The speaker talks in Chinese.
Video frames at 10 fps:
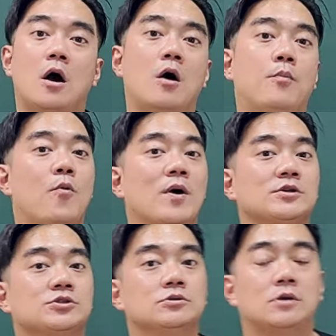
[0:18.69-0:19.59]
好，不
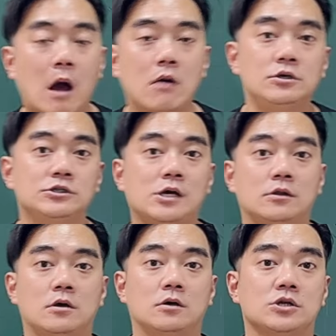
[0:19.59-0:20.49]
管是高一上
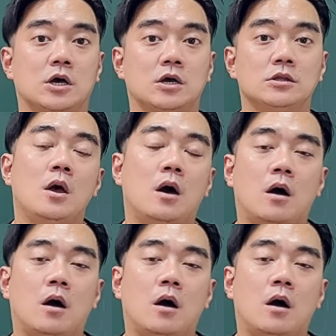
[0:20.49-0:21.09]
的课程，